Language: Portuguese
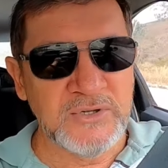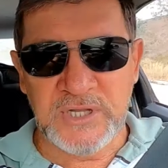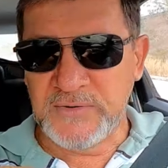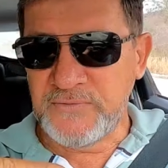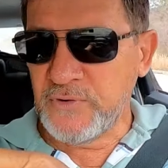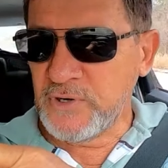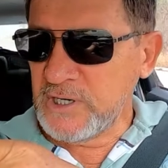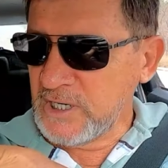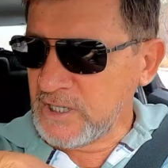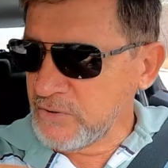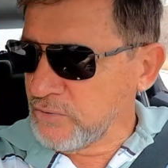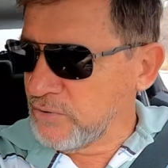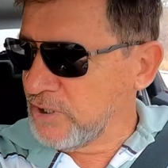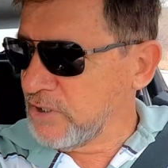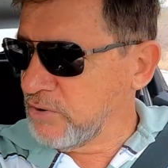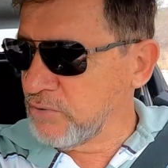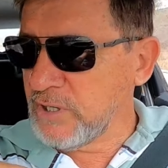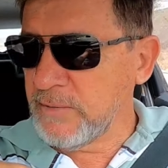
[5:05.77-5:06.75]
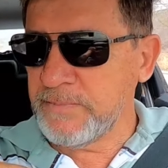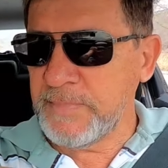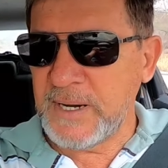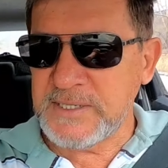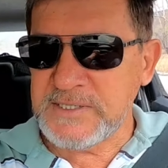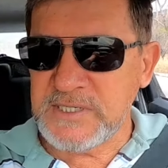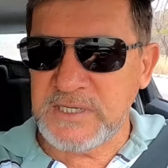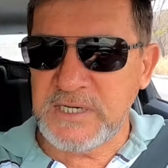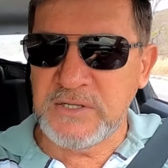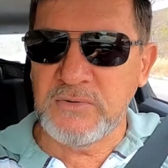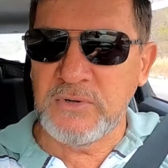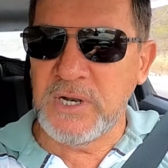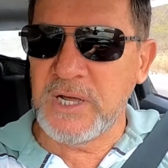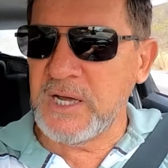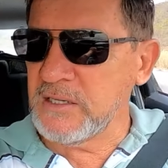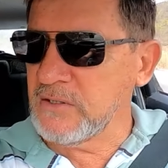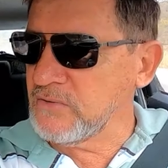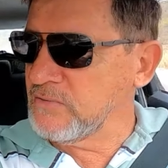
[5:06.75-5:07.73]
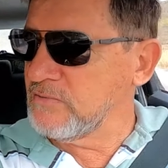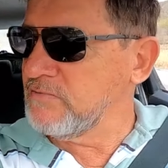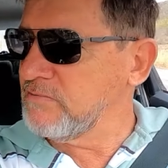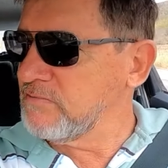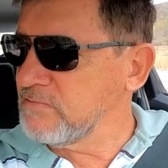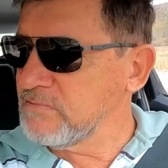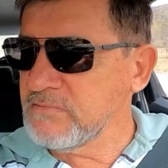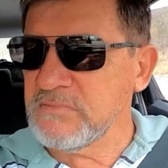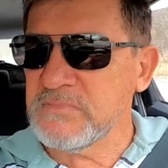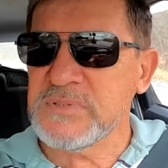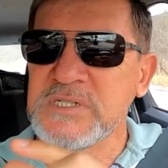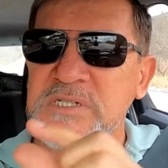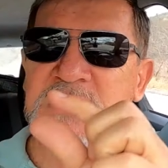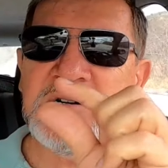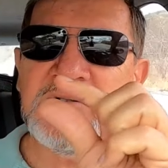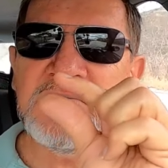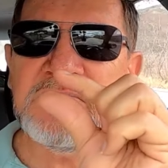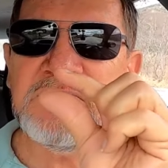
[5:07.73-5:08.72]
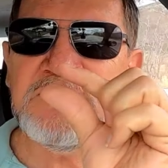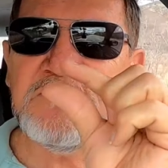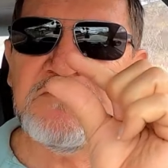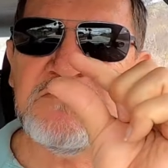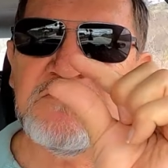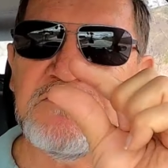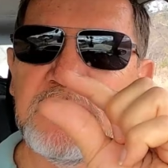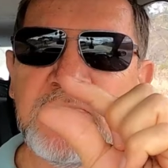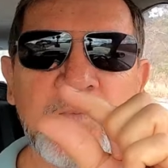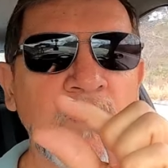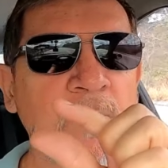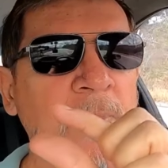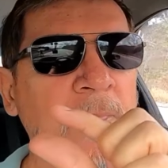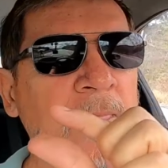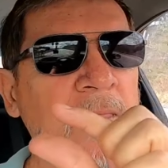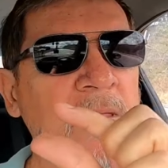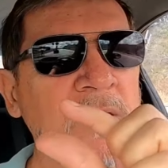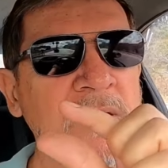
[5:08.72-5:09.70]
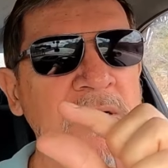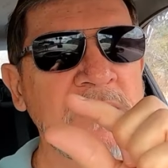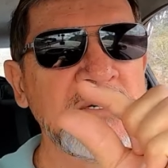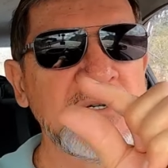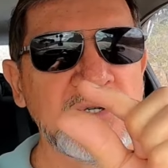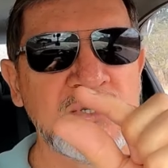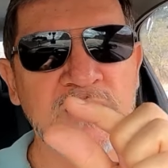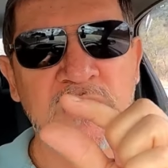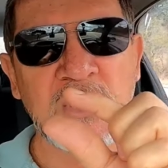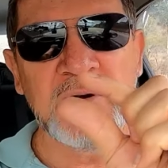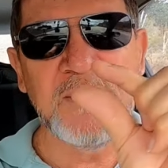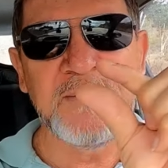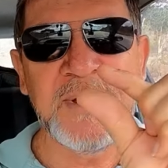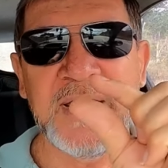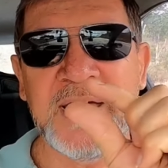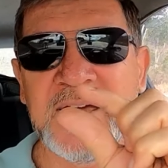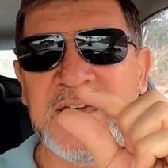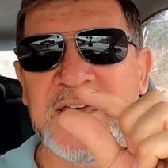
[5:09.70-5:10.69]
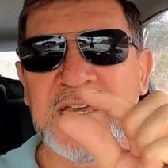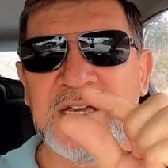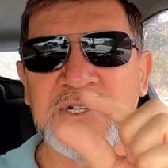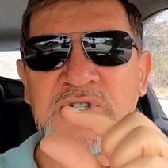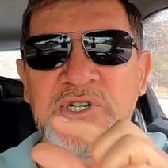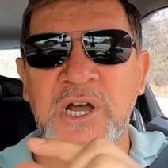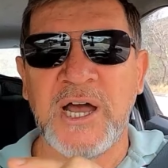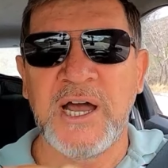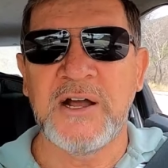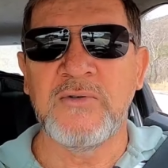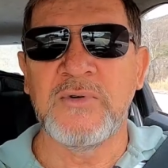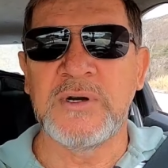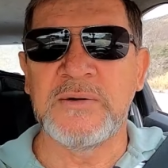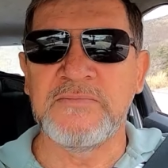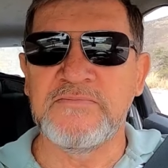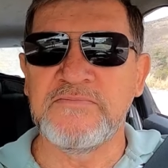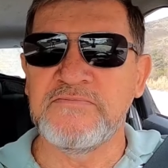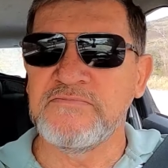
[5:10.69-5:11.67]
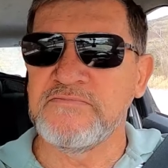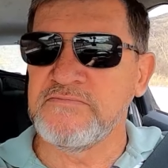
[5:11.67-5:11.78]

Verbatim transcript: E eu tava olhando o rio que passa aqui do lado. São só uma berrequinha de água.